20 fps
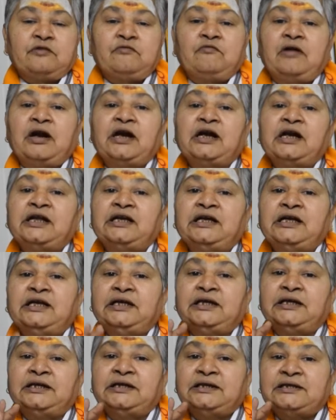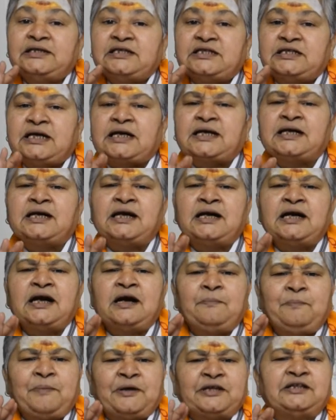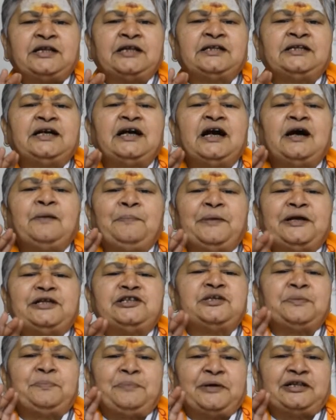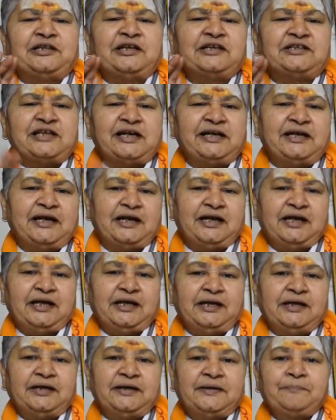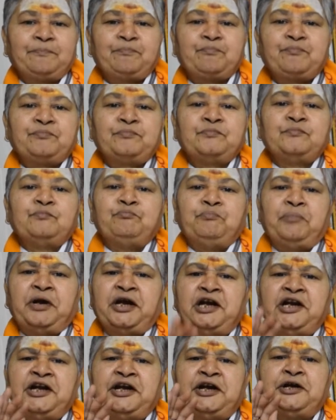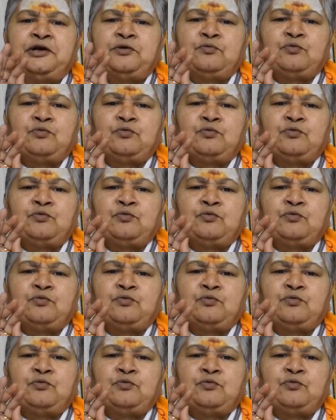వాళ్ళని చక్కగా పద్ధతిగా పెంచి పెద్ద చేయండి పెళ్ళిడు